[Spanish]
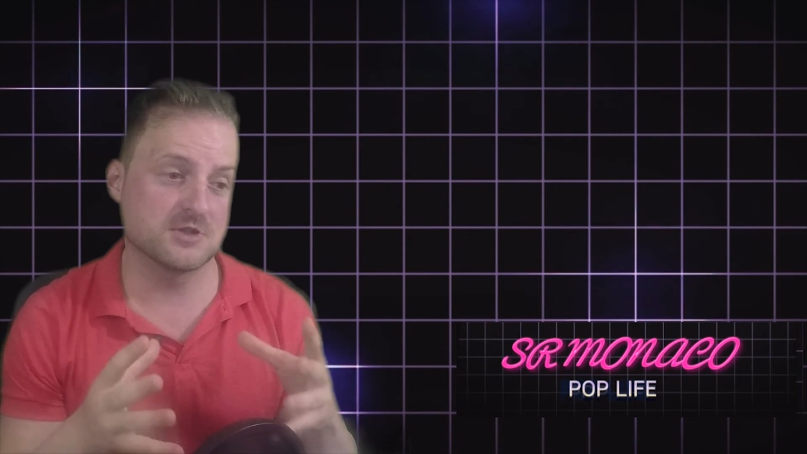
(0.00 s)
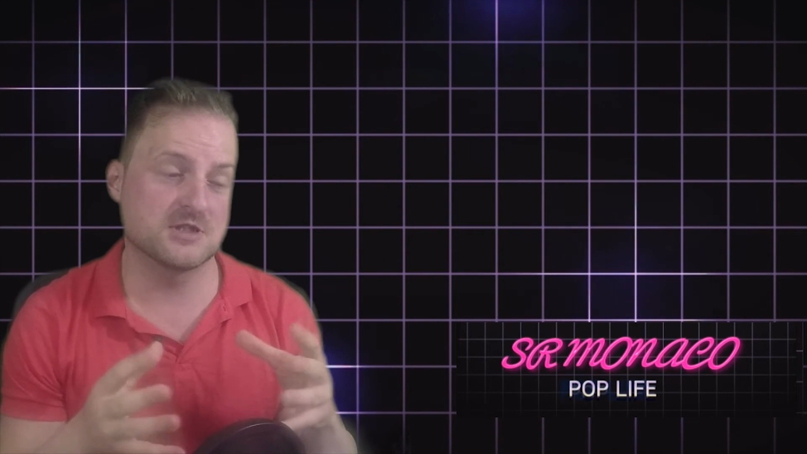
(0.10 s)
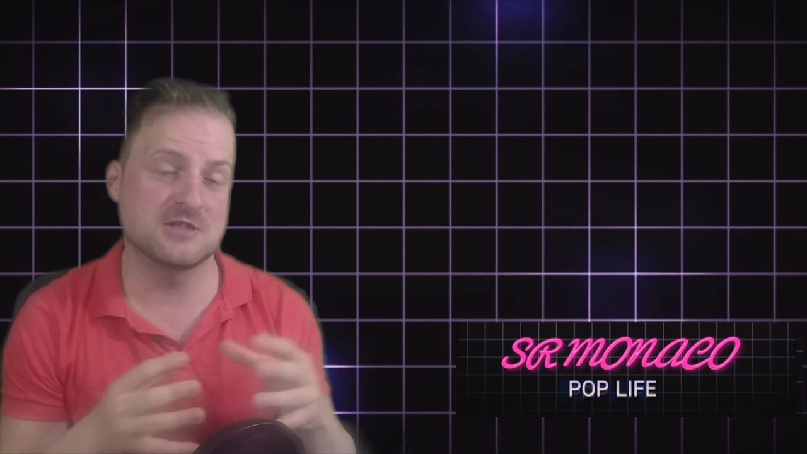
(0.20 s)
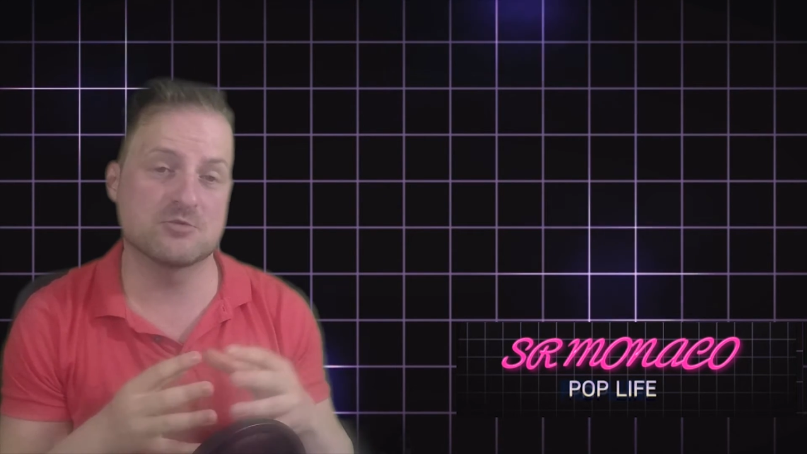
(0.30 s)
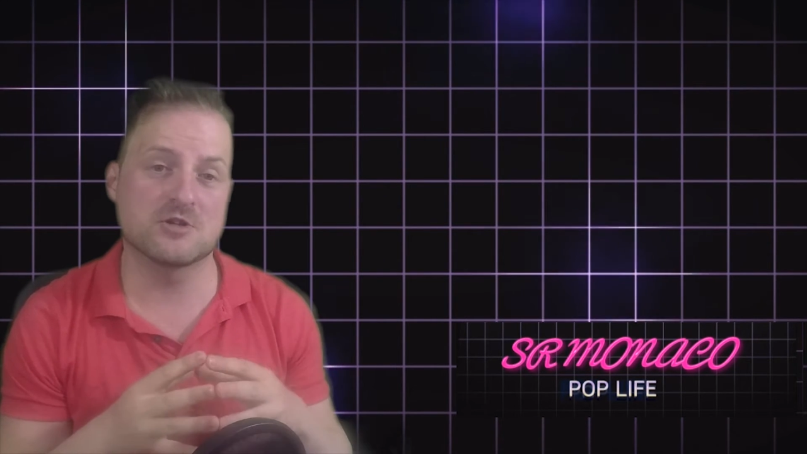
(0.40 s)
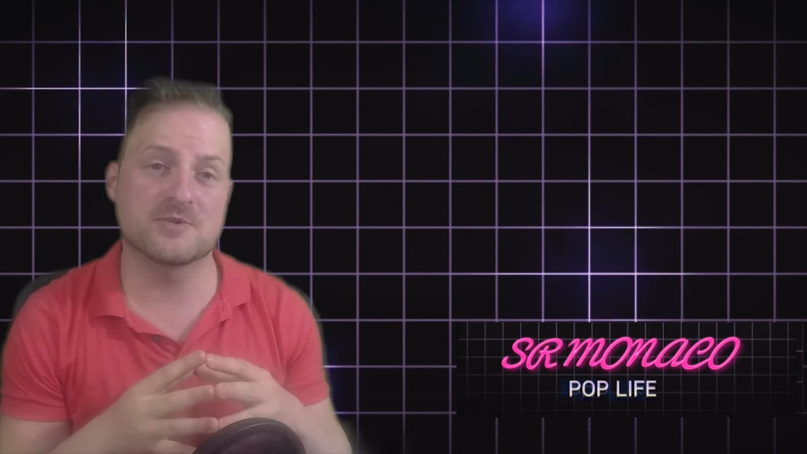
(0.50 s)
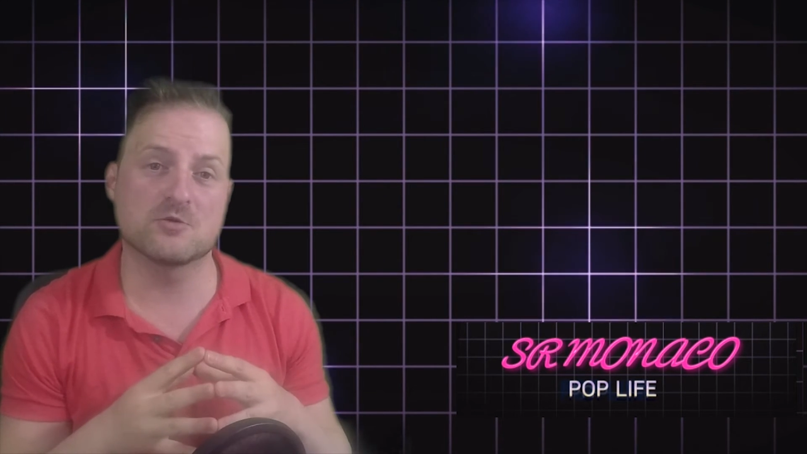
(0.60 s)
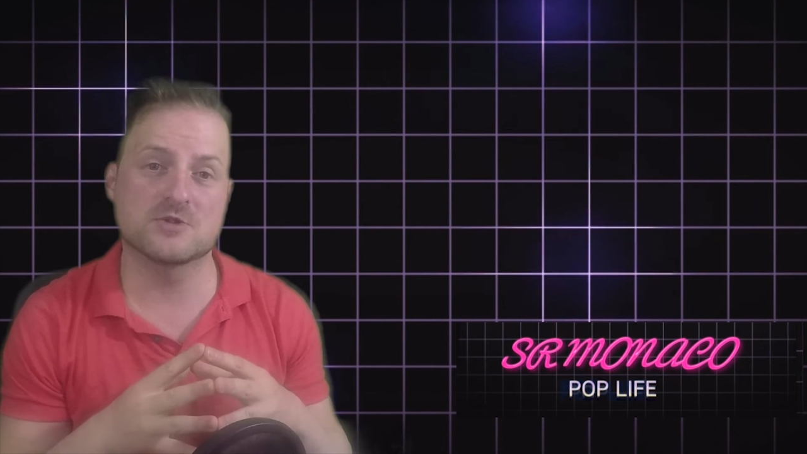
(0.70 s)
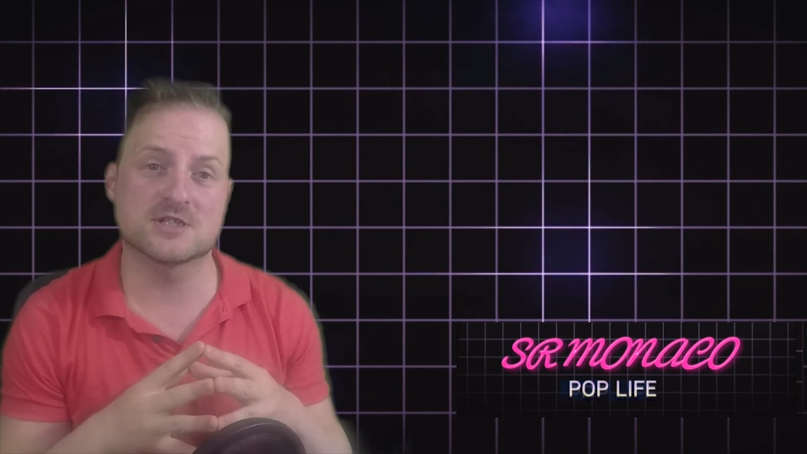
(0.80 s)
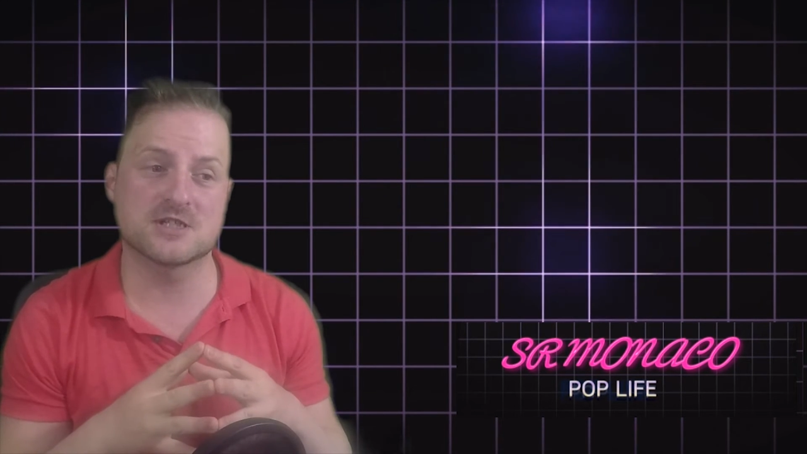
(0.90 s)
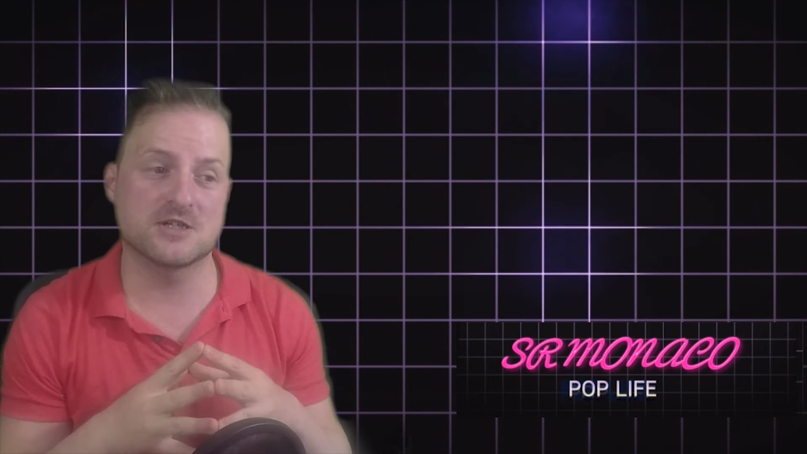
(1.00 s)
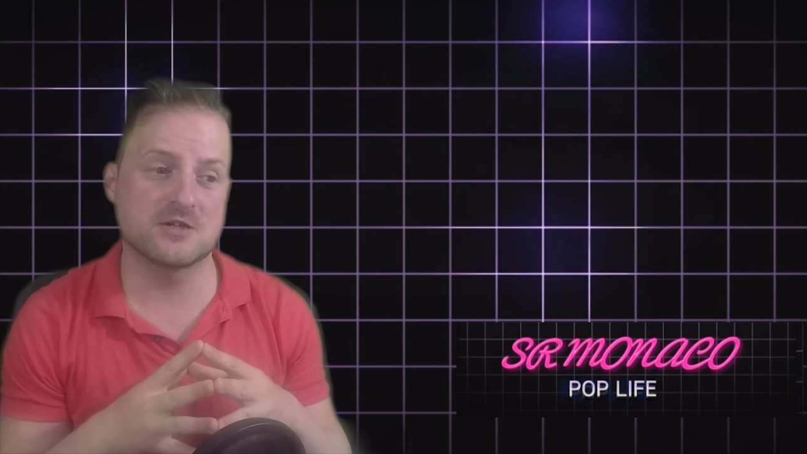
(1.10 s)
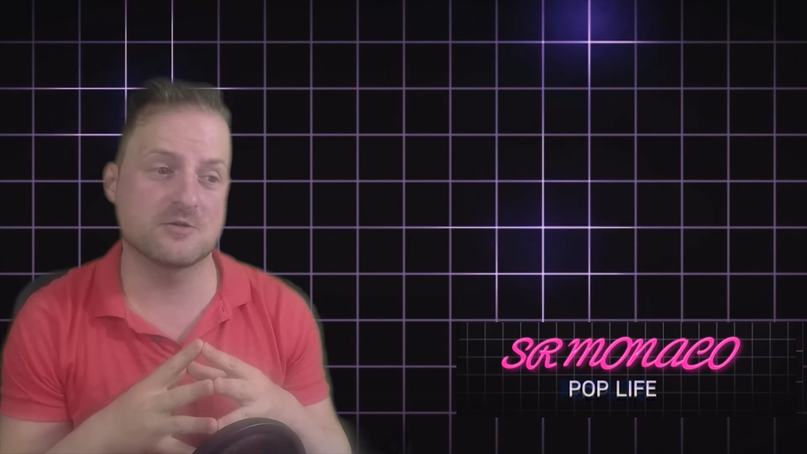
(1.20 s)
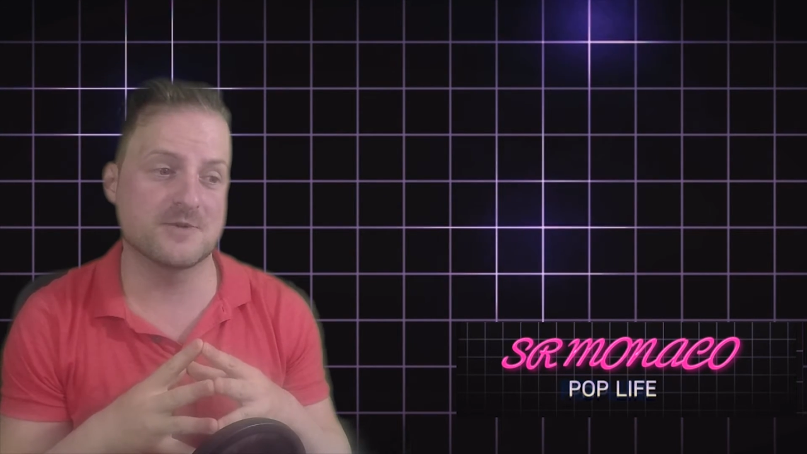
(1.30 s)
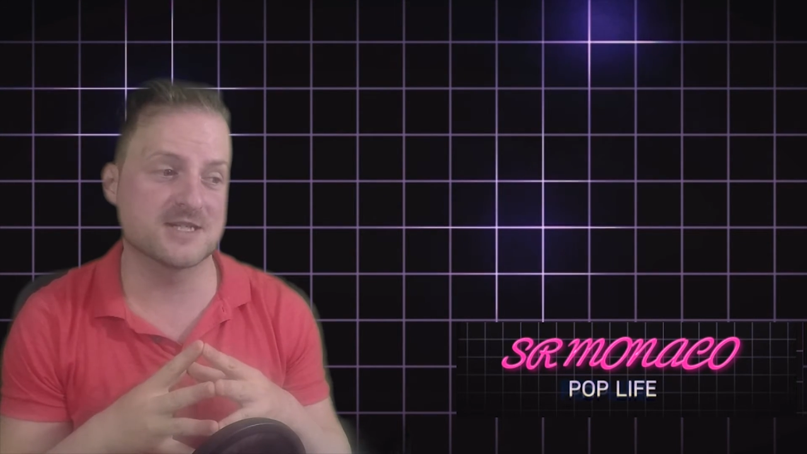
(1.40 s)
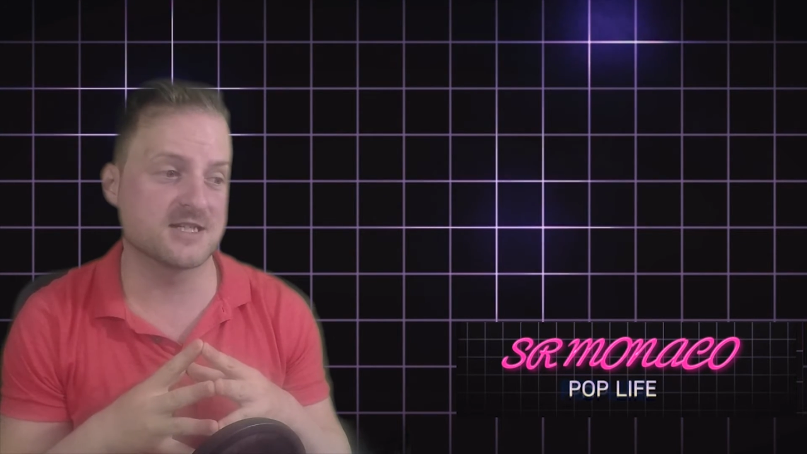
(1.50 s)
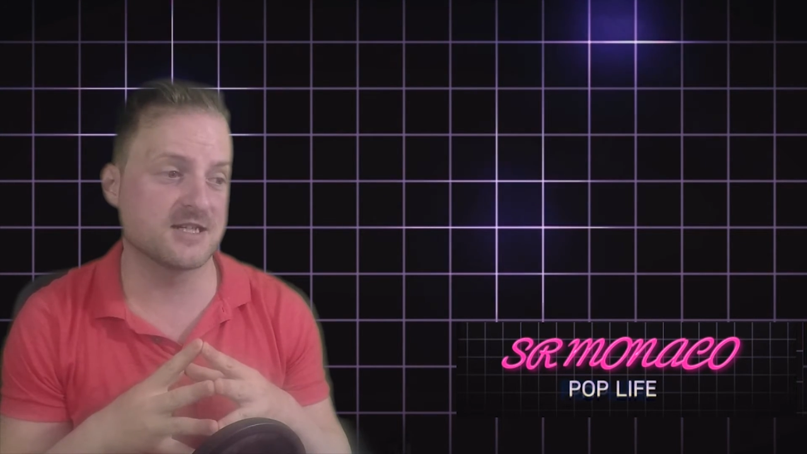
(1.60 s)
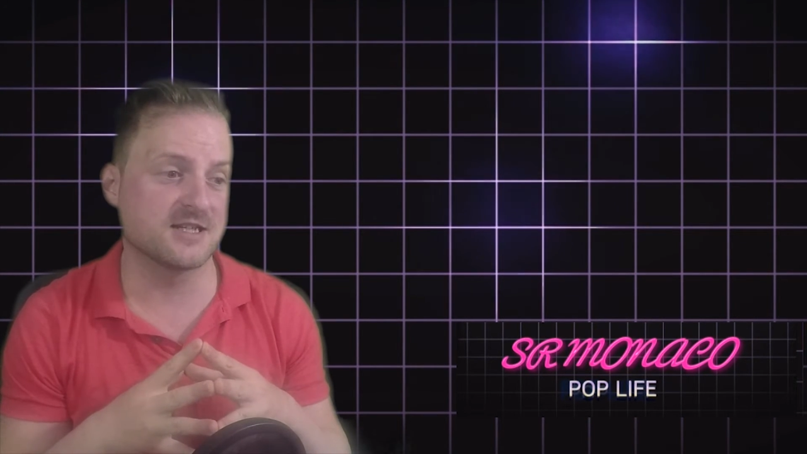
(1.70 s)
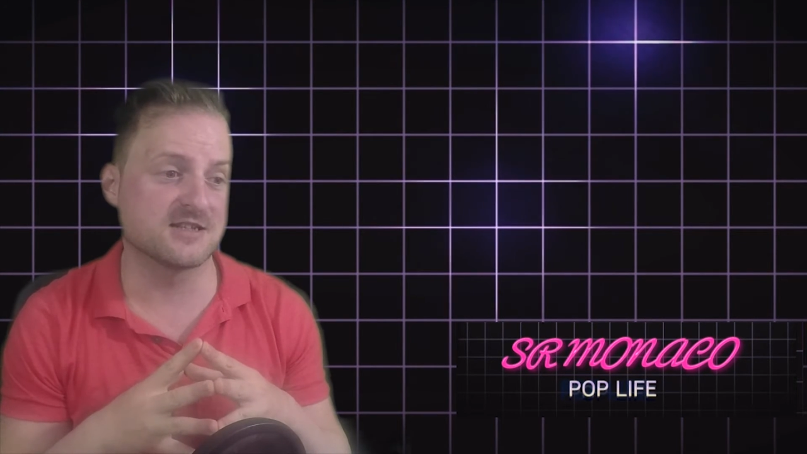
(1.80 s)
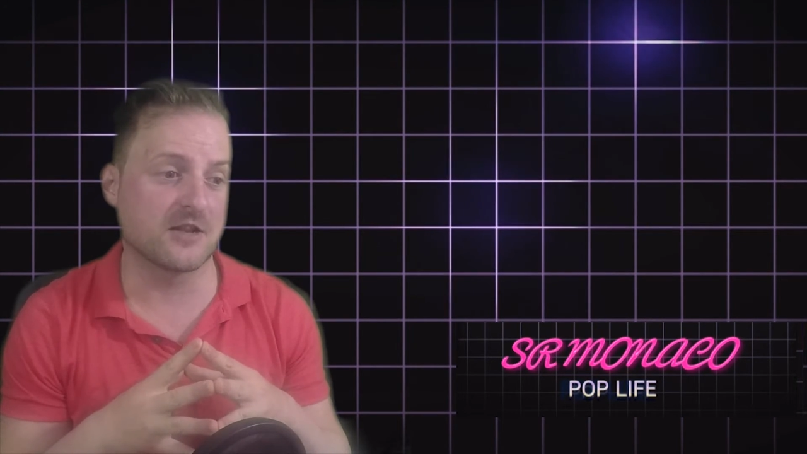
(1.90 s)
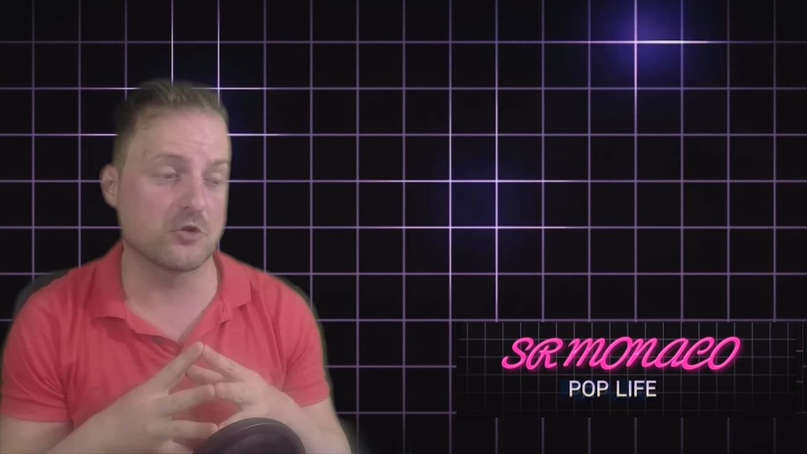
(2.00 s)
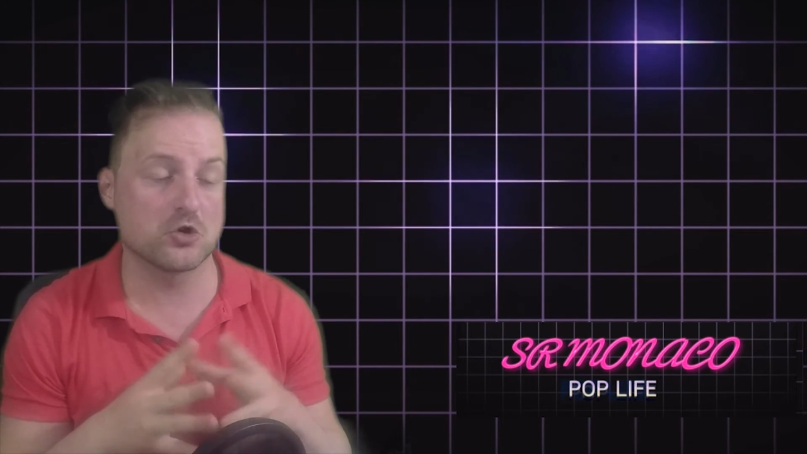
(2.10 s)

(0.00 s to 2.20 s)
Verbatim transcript: ese tipo de preguntas eh, hubiese entrado.